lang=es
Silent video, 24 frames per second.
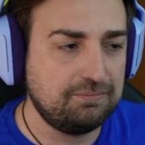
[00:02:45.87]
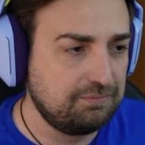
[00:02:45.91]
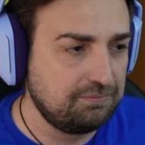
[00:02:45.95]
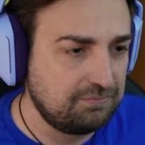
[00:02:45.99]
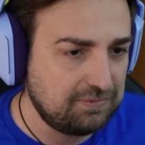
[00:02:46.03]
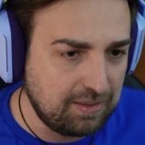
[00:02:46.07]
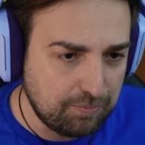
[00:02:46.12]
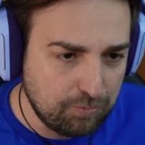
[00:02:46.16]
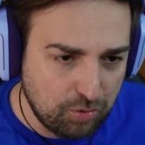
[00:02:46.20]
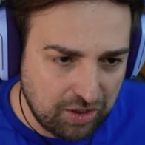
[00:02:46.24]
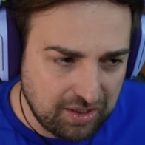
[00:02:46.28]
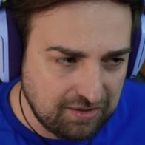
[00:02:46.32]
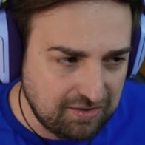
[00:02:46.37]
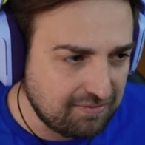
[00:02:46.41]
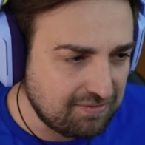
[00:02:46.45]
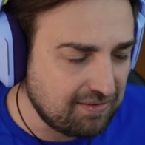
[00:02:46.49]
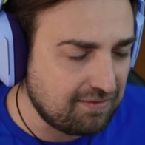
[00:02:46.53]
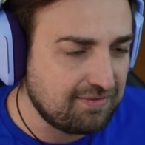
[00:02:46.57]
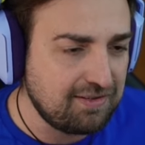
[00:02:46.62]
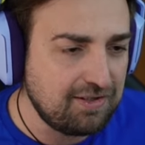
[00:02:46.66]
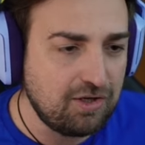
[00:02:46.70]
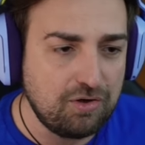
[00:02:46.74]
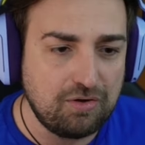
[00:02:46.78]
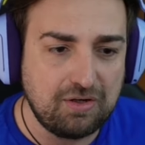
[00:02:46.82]
De
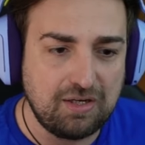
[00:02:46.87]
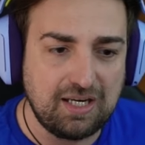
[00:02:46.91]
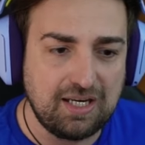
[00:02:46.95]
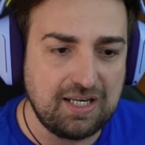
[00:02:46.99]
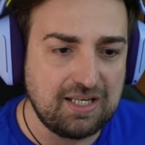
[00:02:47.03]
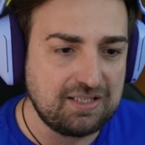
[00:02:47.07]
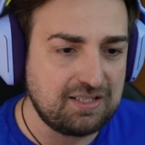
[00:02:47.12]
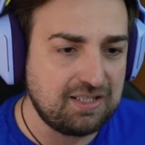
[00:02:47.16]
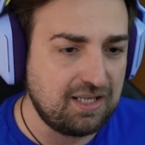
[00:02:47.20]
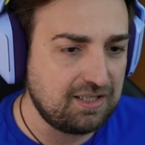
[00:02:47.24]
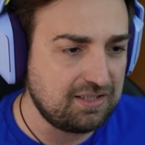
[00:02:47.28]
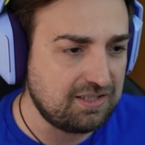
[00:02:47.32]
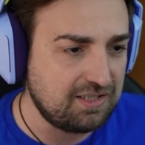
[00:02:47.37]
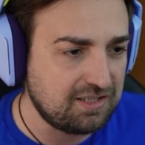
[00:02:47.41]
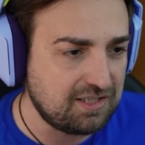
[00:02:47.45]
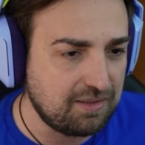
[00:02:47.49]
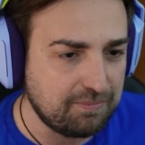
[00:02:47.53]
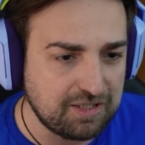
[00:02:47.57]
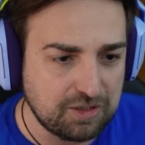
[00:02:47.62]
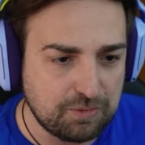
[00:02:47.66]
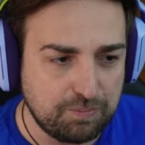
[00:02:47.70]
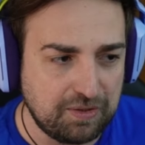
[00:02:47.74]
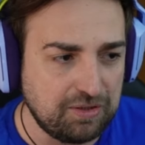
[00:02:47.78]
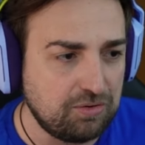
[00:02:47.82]
monetizaciones, de
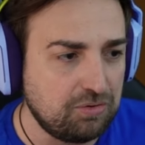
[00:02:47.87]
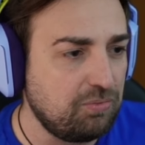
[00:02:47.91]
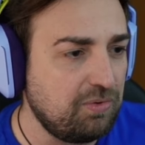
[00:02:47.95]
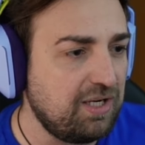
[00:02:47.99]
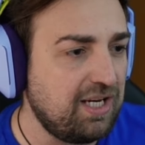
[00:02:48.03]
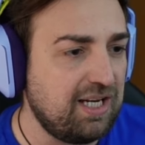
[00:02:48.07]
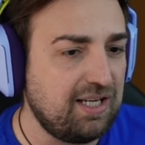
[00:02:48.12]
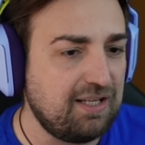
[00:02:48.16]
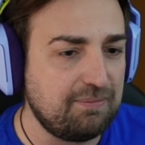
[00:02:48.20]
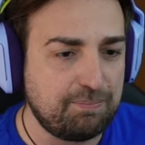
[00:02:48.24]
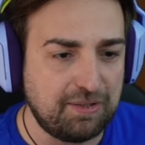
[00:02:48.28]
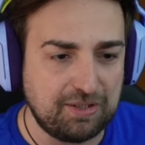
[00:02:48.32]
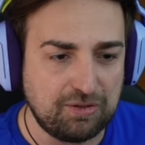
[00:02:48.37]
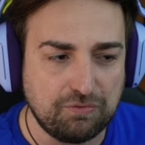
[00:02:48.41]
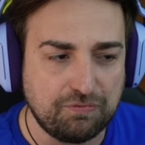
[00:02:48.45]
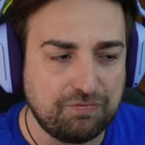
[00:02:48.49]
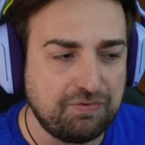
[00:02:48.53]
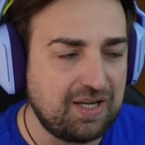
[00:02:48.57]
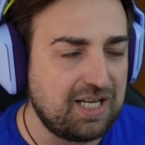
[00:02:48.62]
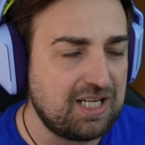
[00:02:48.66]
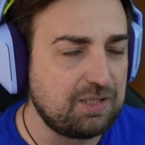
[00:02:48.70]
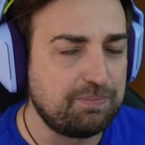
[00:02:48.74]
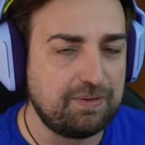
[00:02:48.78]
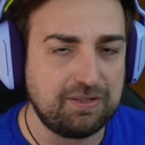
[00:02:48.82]
sistemas pay to win, pay to
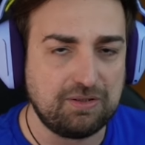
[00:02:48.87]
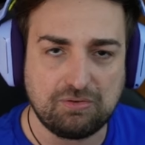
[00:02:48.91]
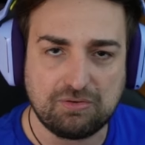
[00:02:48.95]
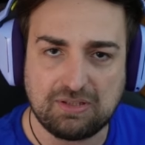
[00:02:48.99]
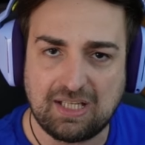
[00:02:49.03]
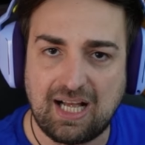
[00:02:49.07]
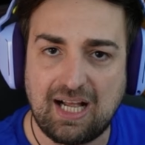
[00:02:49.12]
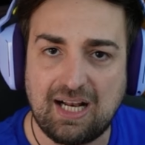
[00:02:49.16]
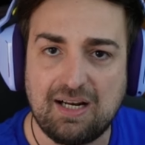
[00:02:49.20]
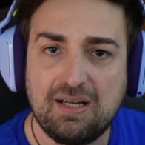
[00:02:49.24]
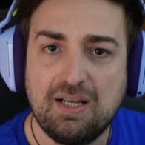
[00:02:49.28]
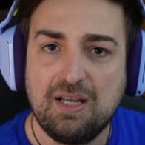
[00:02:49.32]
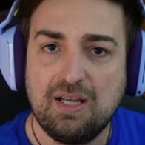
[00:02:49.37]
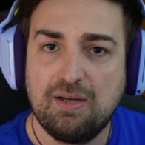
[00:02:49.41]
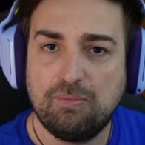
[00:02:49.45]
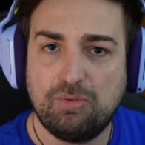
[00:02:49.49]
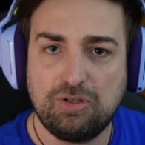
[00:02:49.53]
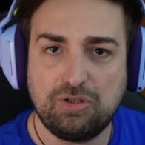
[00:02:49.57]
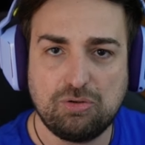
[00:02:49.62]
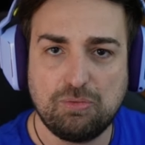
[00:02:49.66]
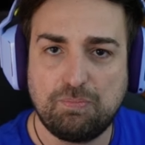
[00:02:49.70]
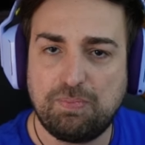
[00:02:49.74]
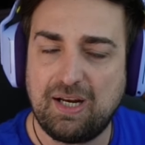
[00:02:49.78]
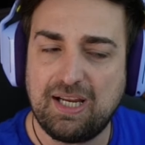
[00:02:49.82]
fast, pay to tal, pay
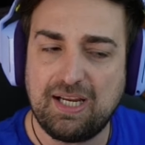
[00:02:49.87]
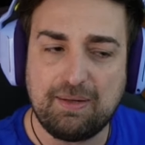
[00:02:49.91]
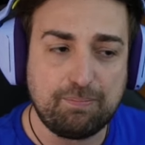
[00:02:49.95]
to play.